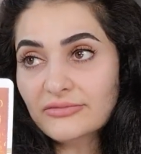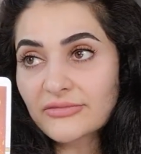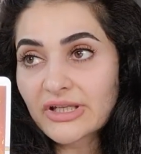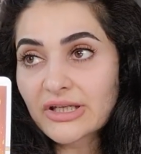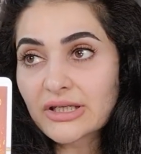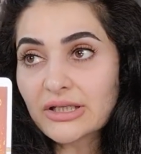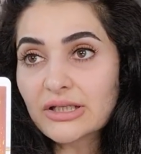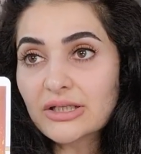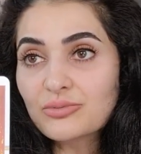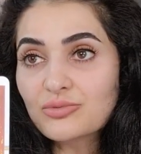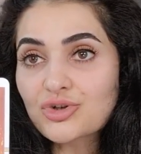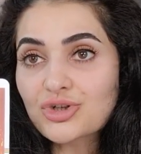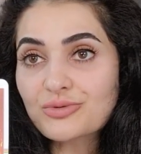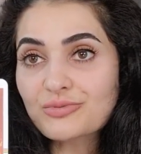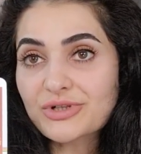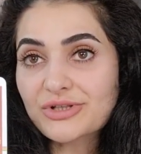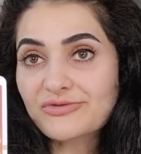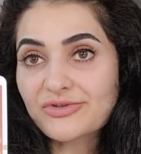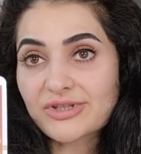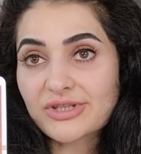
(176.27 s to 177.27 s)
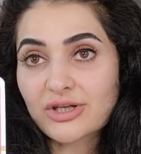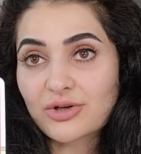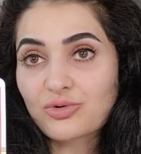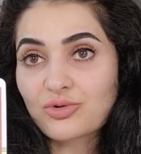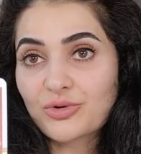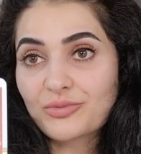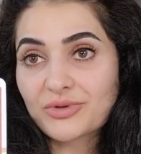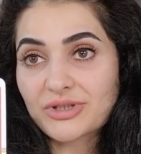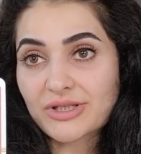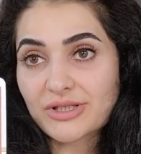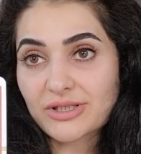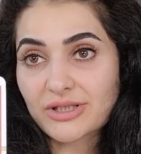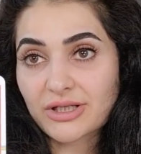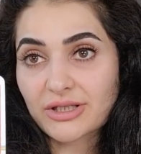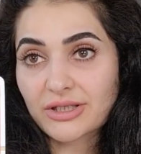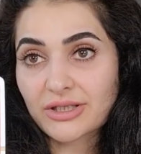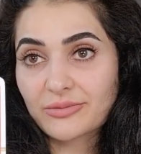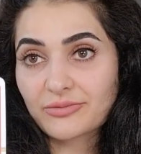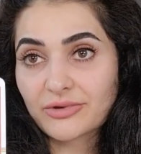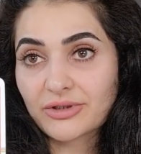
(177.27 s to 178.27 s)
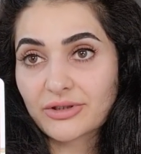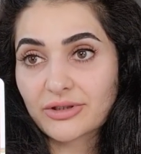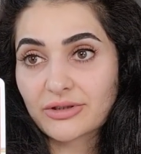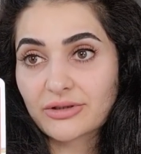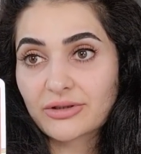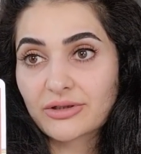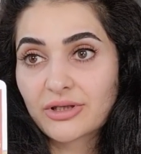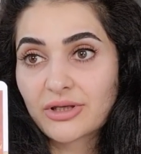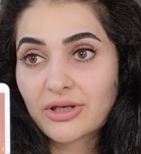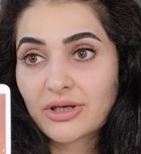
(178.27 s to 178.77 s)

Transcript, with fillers: Или, может быть, вы знакомитесь с каким-то